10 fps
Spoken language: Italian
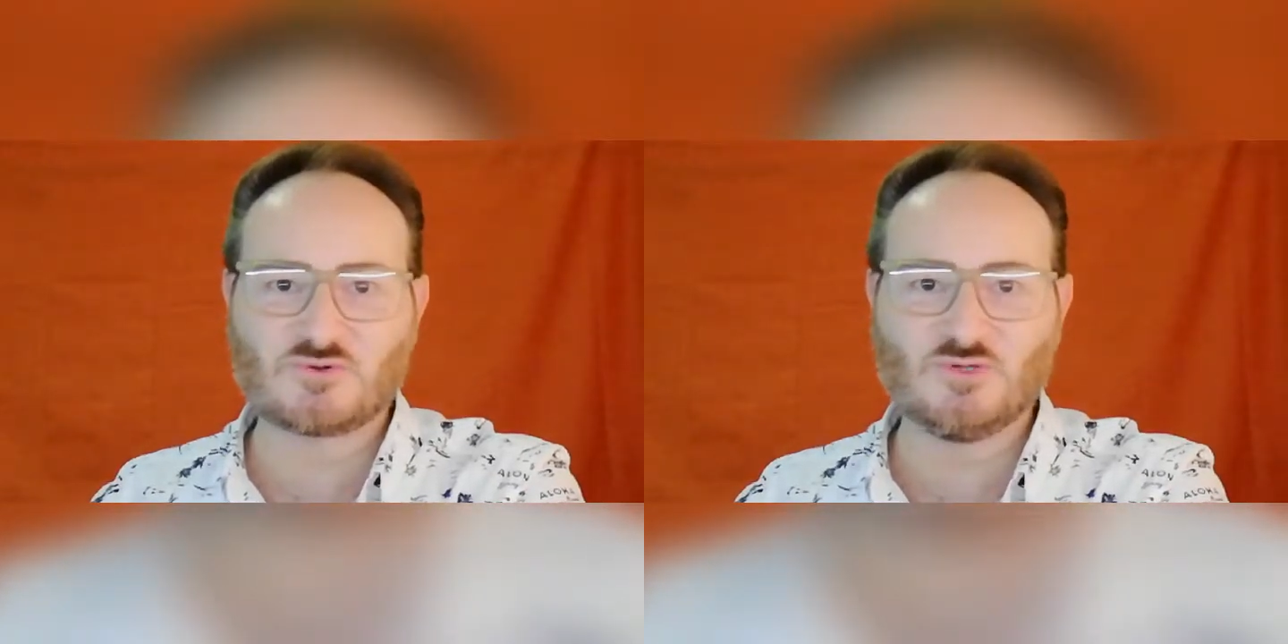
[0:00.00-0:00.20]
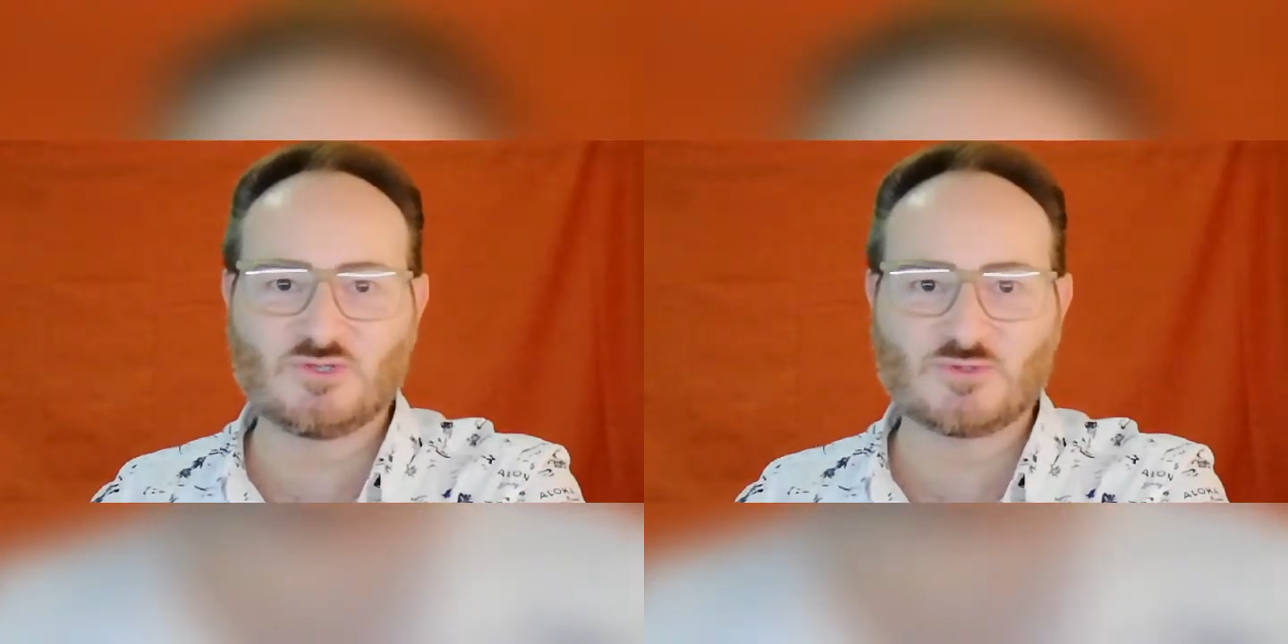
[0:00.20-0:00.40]

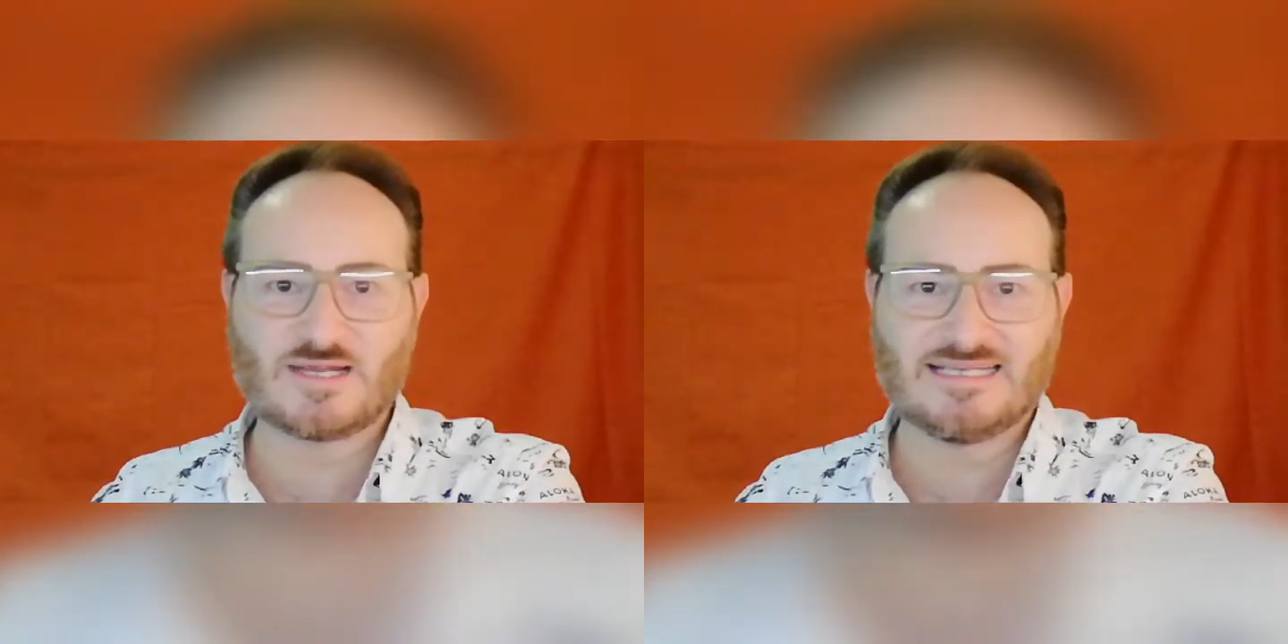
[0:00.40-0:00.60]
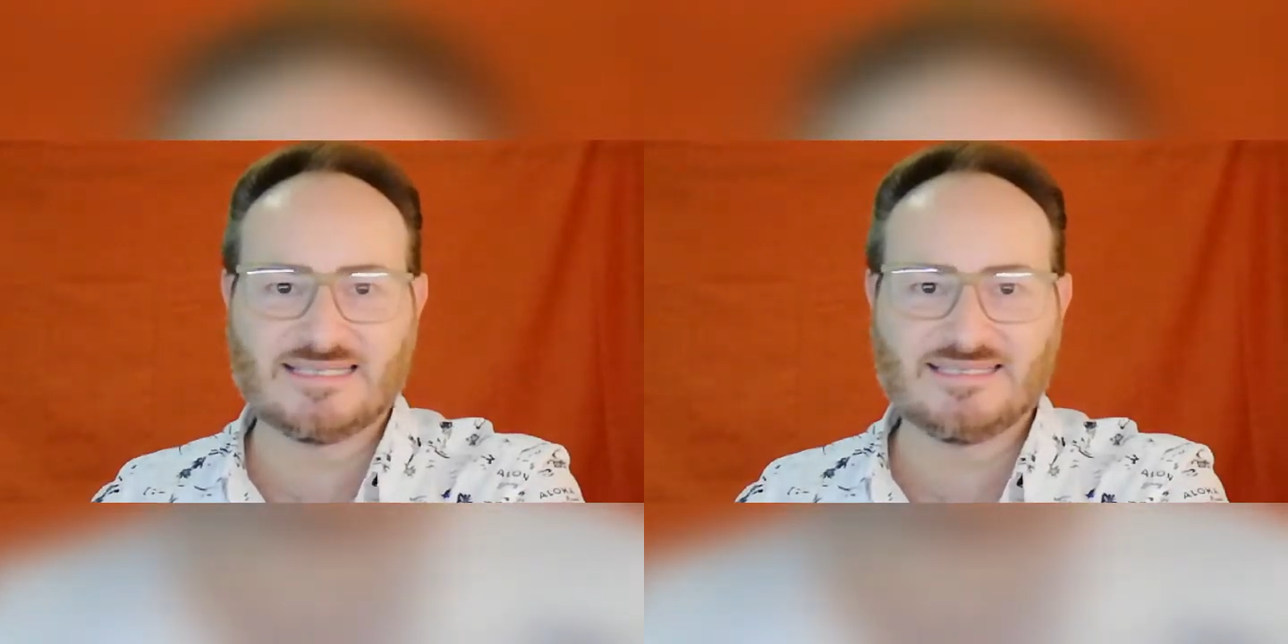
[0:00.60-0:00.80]

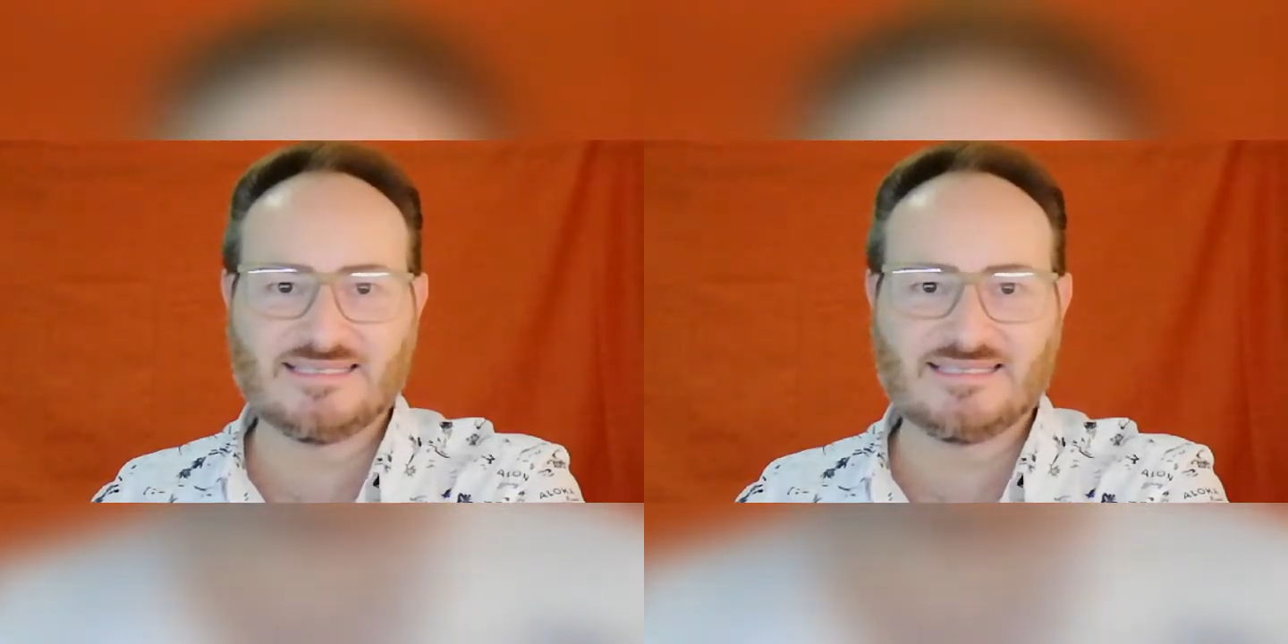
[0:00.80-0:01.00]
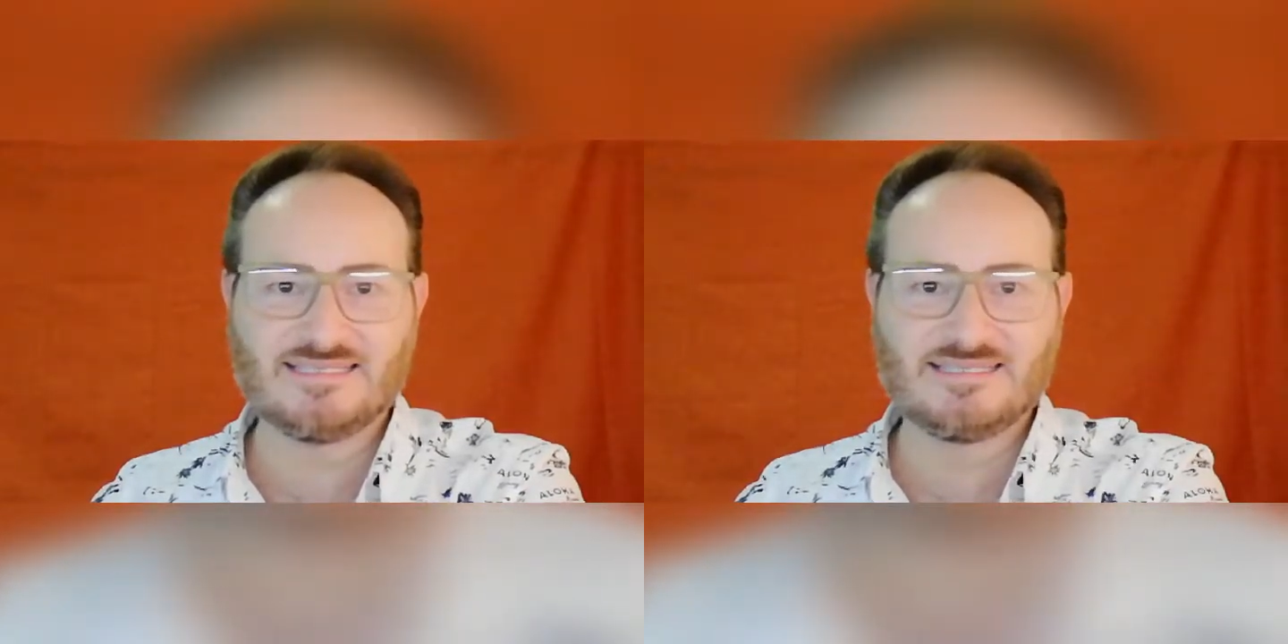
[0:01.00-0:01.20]
culturale.
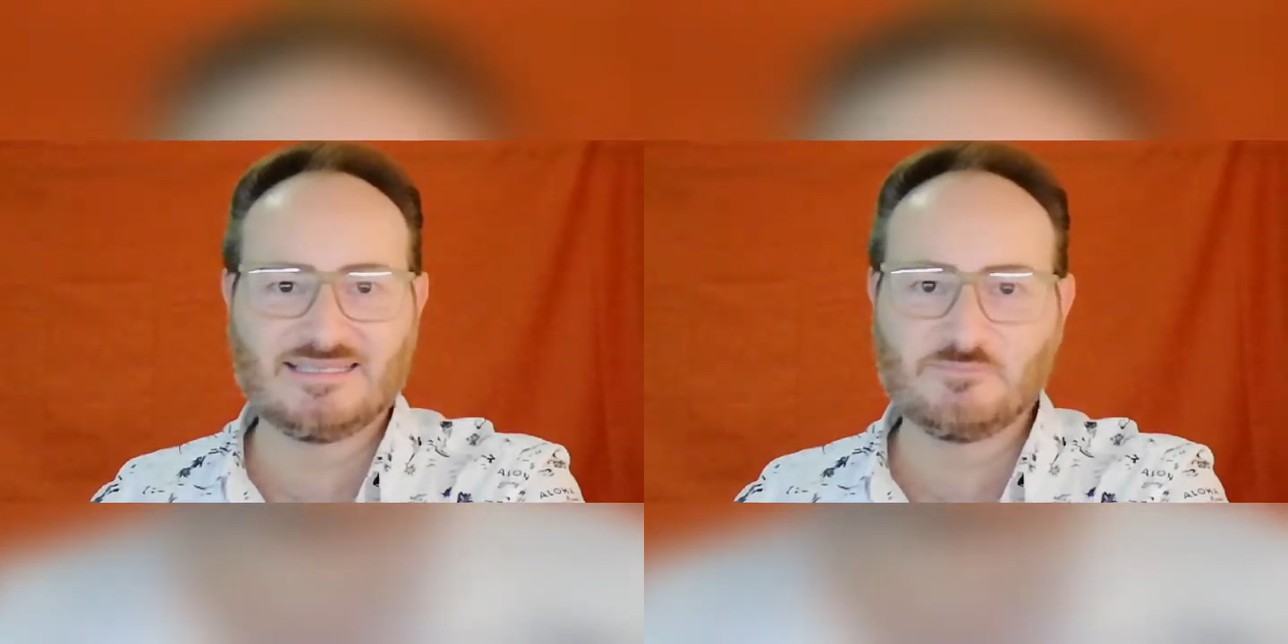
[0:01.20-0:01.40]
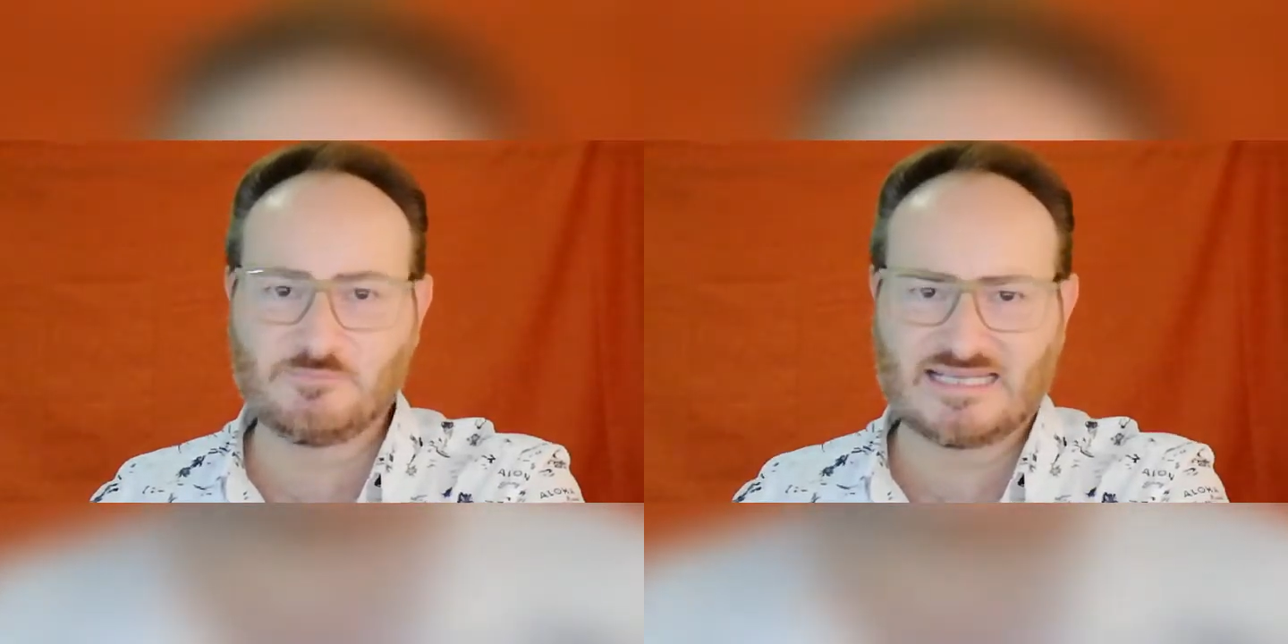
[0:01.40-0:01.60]

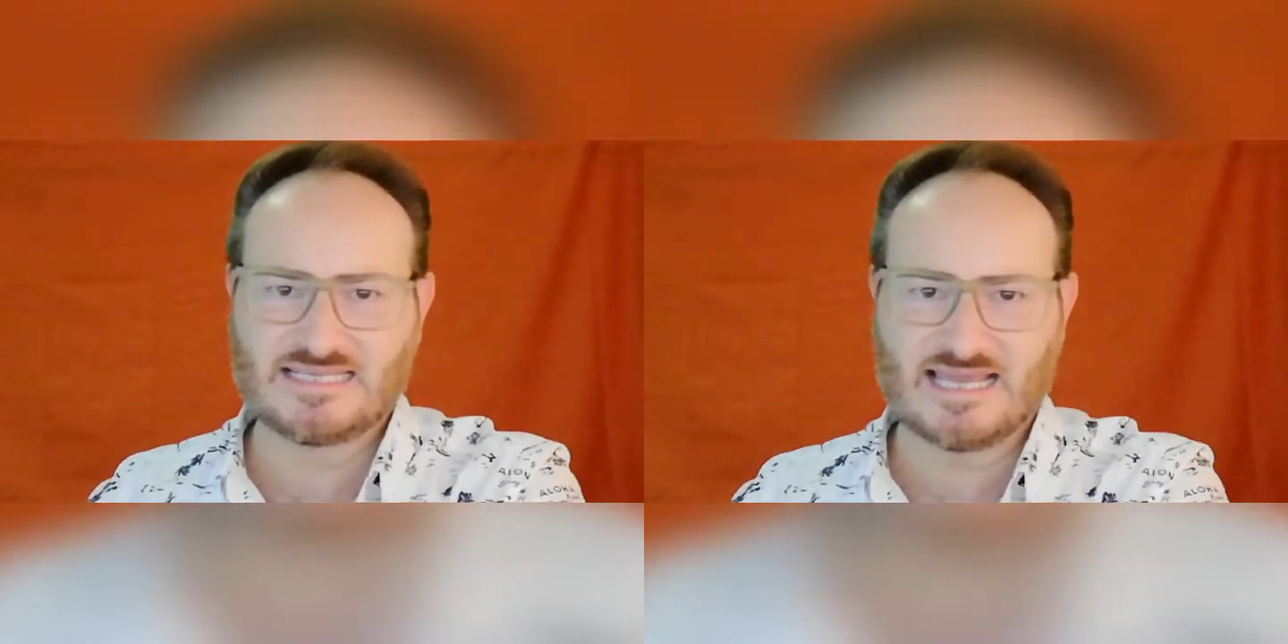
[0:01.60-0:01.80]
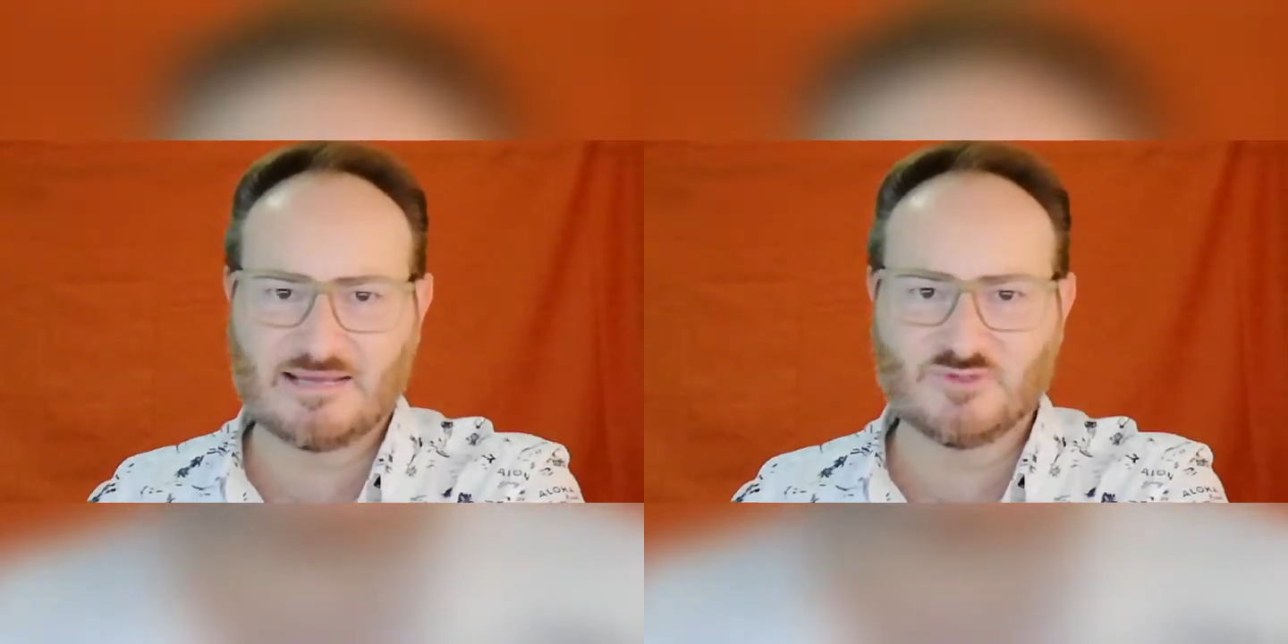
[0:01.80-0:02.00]

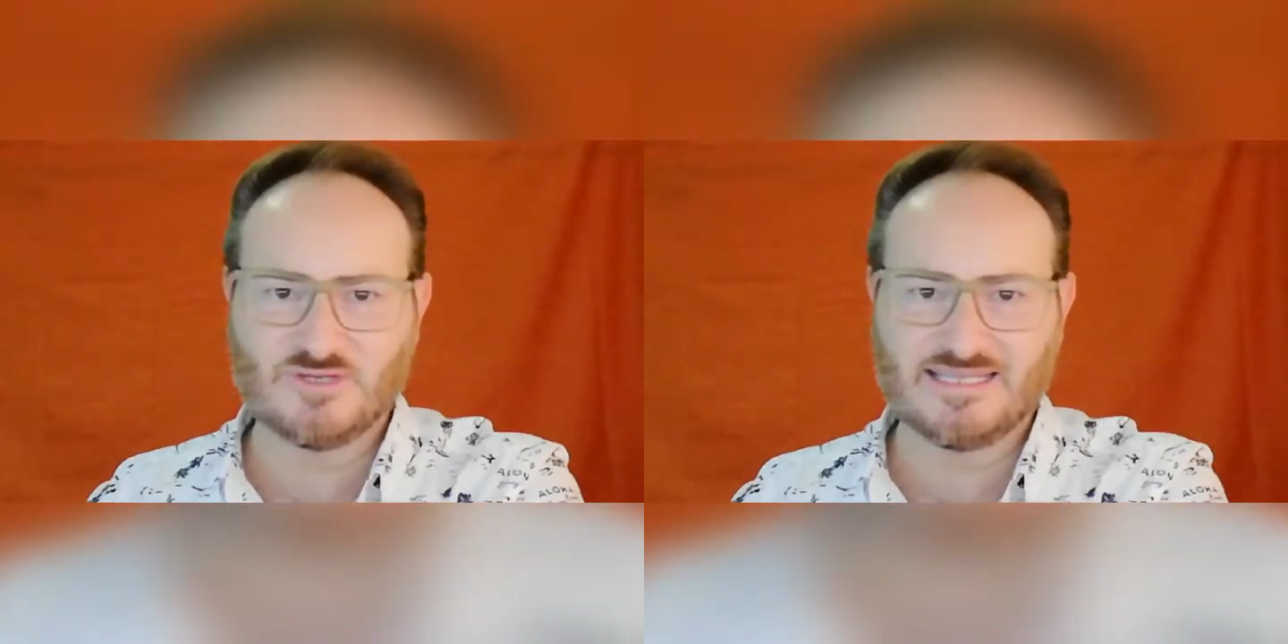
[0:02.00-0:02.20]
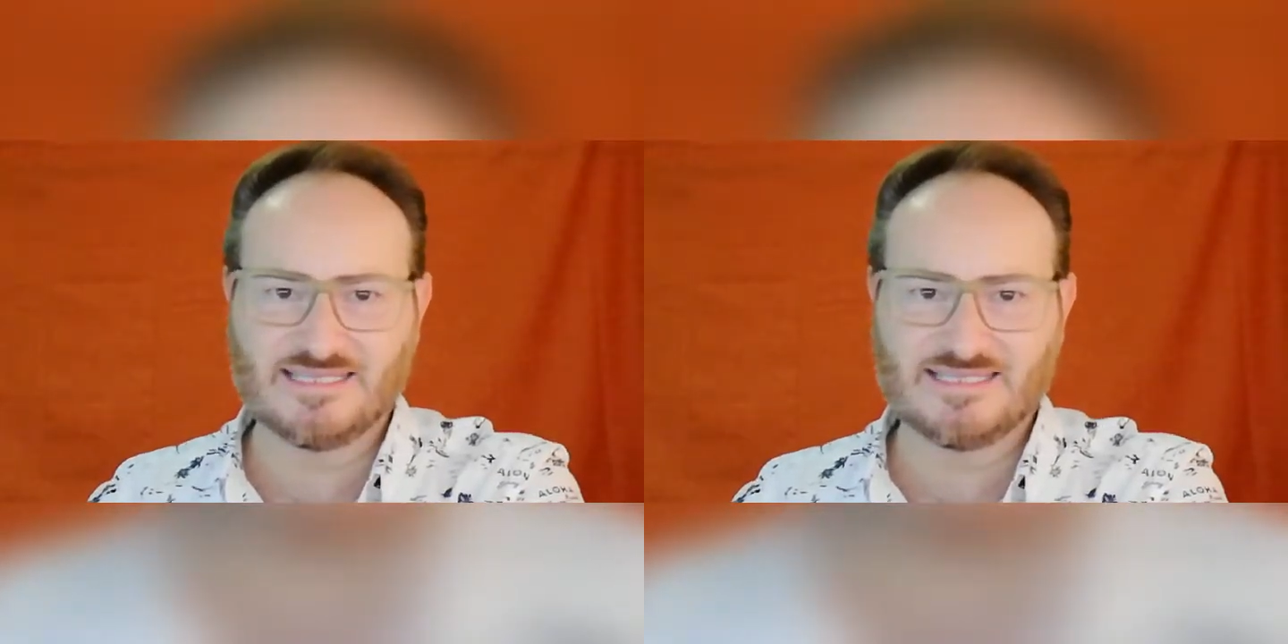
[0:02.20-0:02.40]
Parliamone.